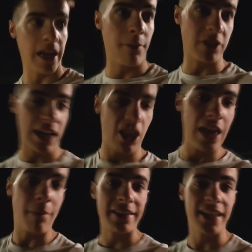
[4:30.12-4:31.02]
Hemos llegado ya
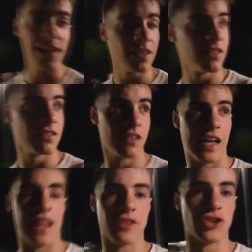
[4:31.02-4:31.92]
a Pachá, a
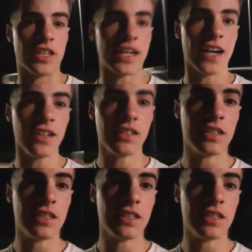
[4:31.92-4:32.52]
la discoteca,